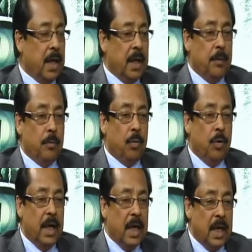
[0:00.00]
এই
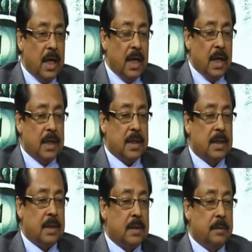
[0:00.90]
মহিলা
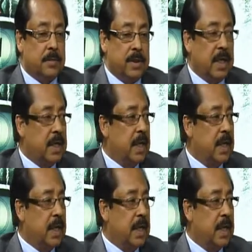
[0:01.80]
মহিলাদের জন্য